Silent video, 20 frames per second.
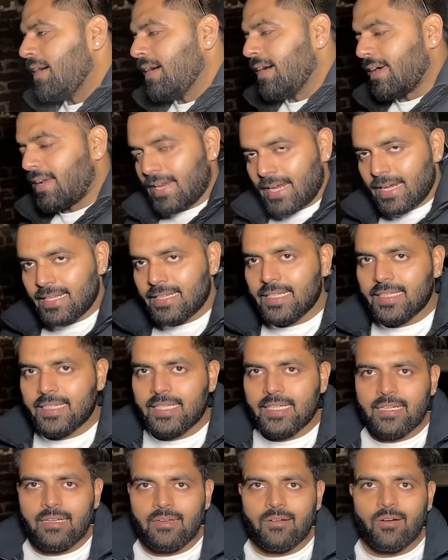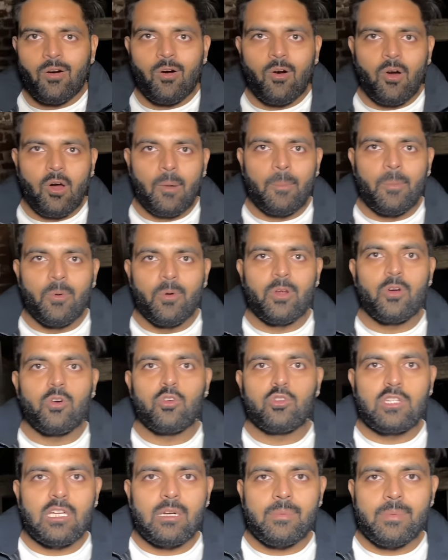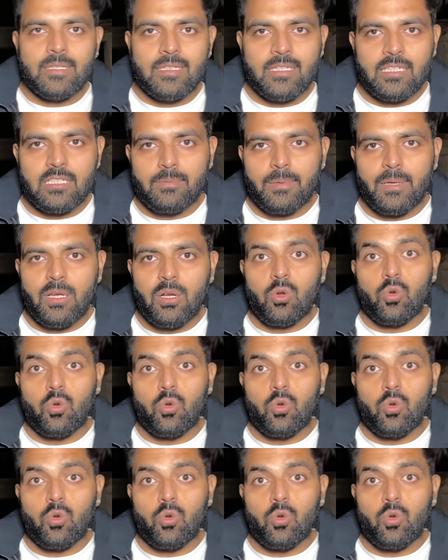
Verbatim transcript: रहते थे और पूरे उत्तर प्रदेश पे